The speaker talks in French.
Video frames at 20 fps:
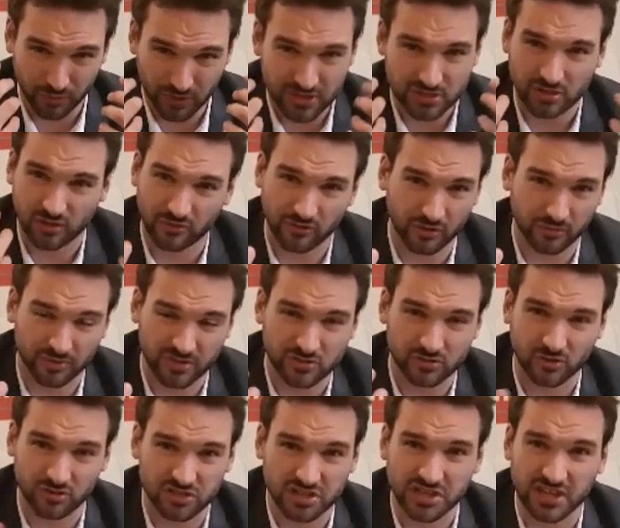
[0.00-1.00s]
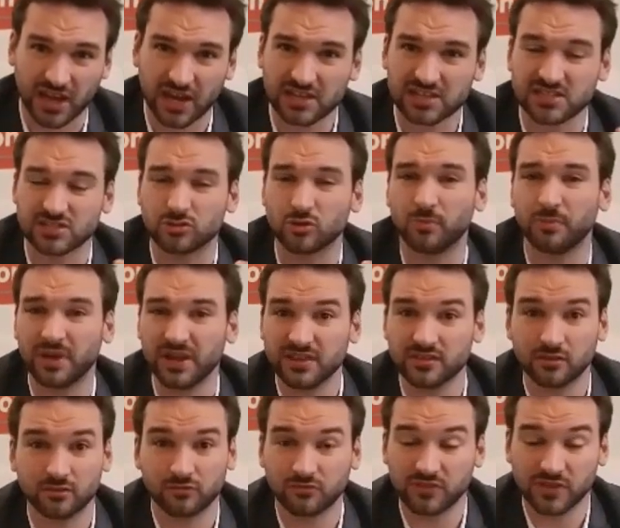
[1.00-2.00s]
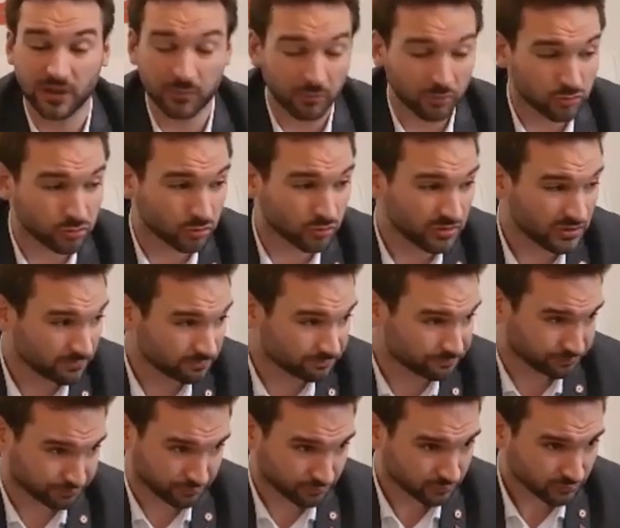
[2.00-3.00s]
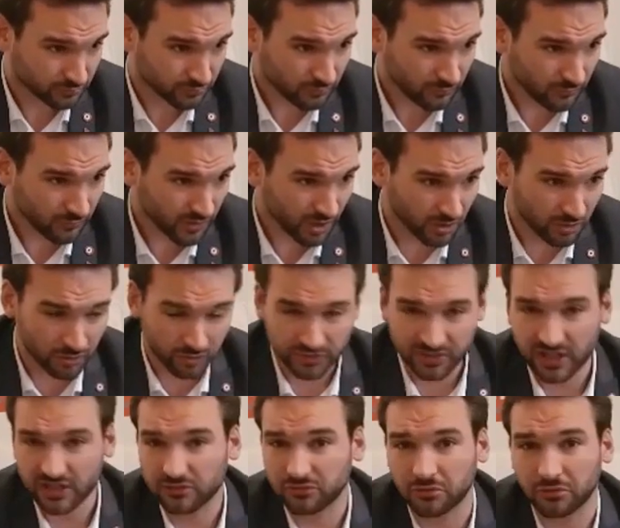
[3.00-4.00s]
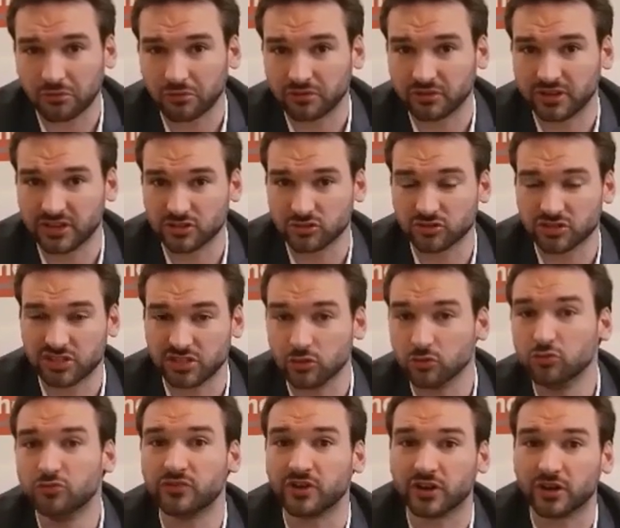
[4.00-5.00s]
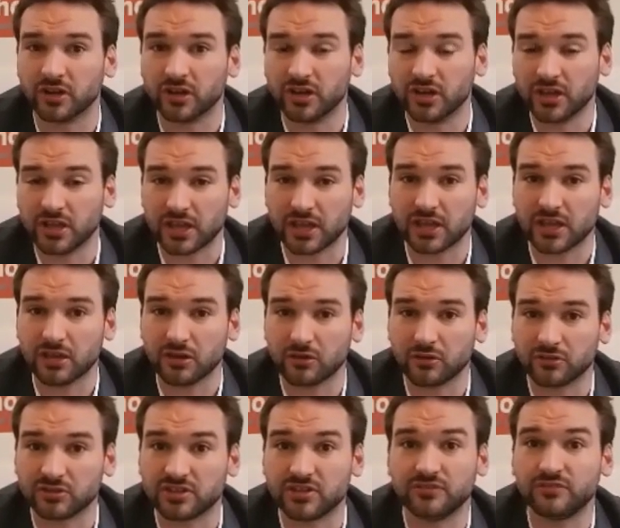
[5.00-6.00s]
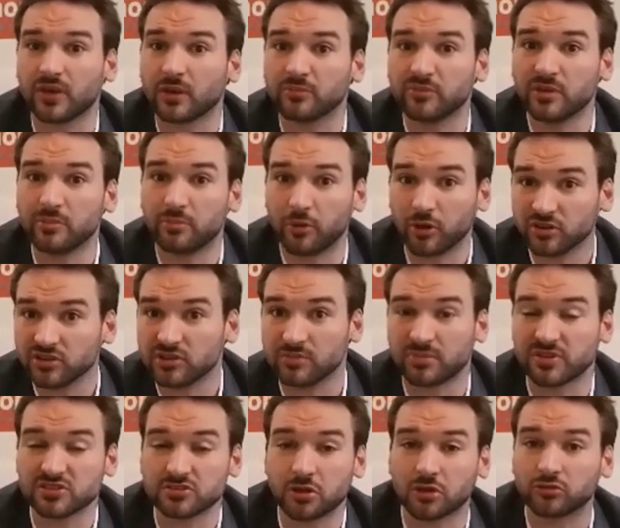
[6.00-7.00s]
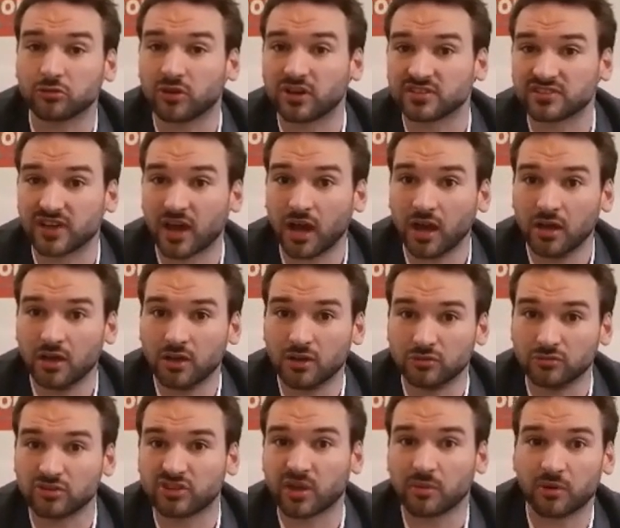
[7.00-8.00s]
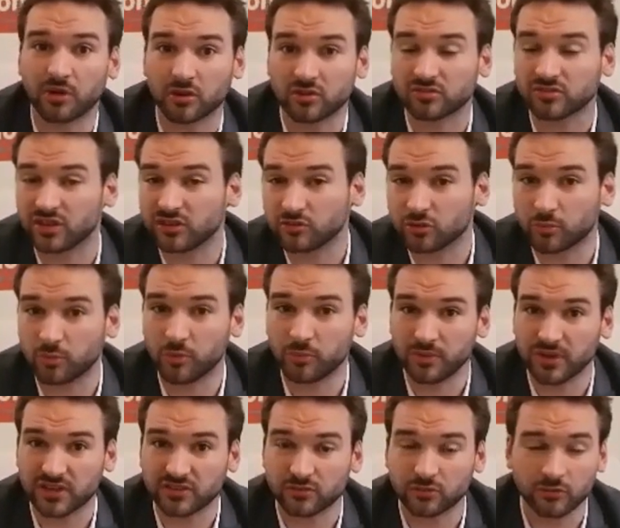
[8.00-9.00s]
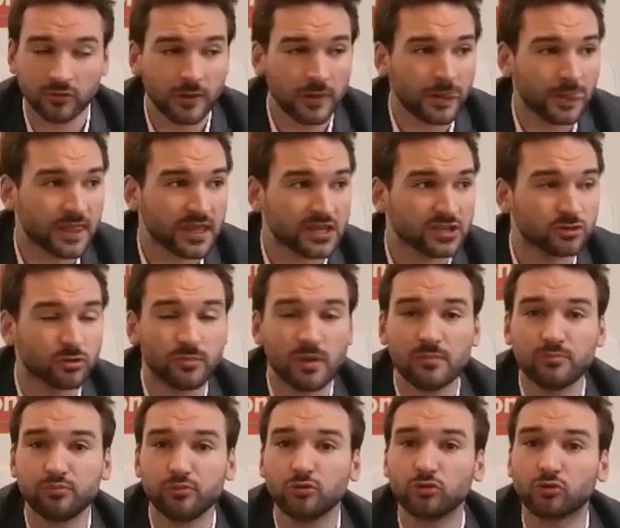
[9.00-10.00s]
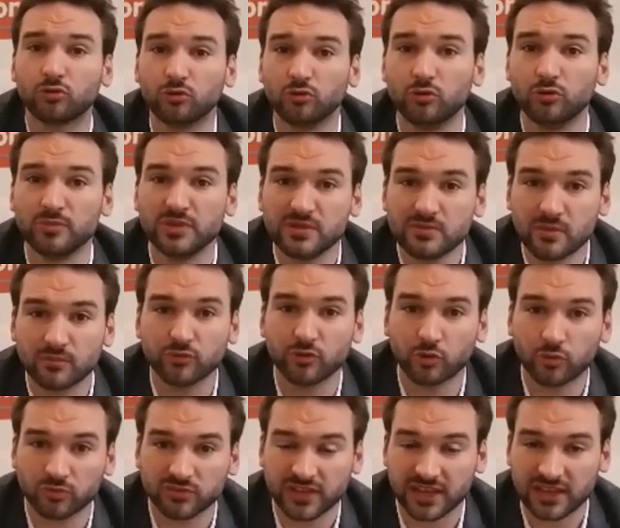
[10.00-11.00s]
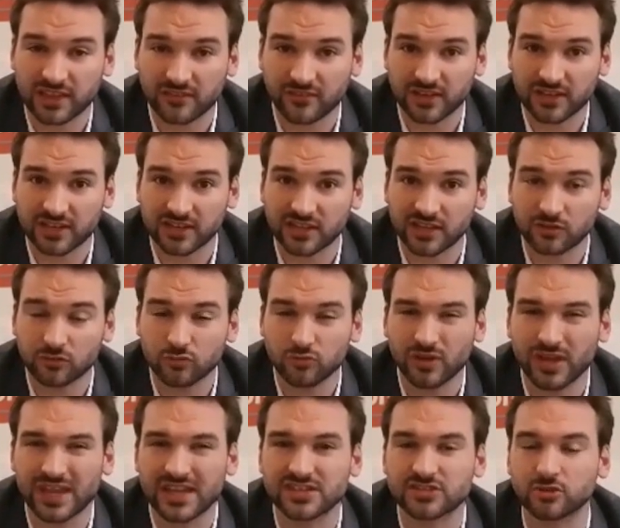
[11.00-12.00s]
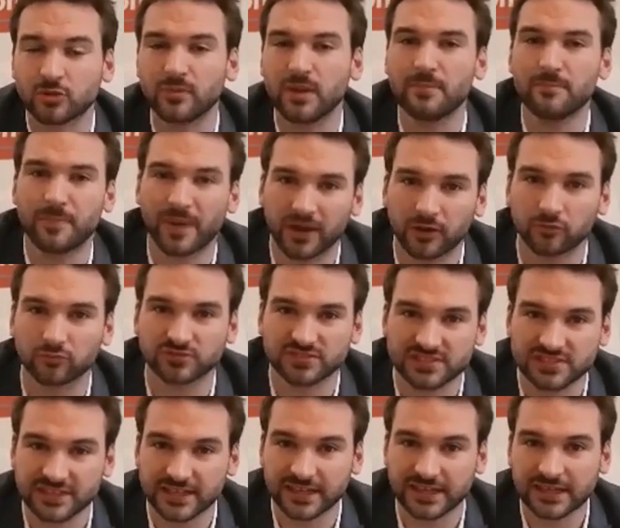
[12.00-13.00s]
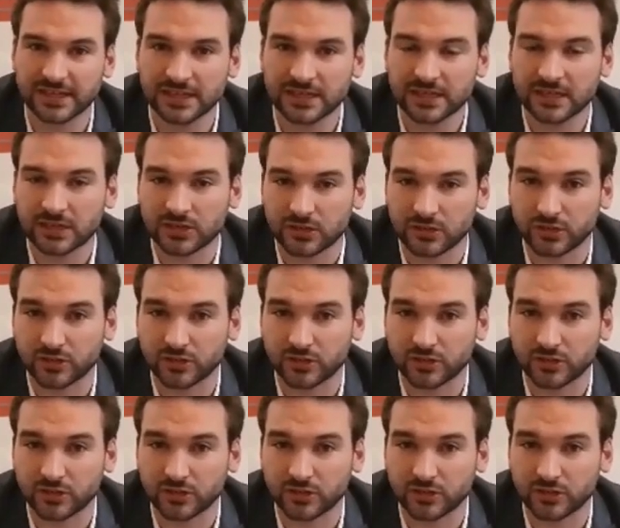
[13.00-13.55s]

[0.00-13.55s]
pour les surveillants de prison en général qui se plaignent d'être finalement aujourd'hui d'être des gens qui ouvrent et qui ferment des portes, qui passent leur temps à ça, notamment à cause de la surpopulation. Ils ont même plus le, le minimum de contact avec les détenus et ils sont même pas considérés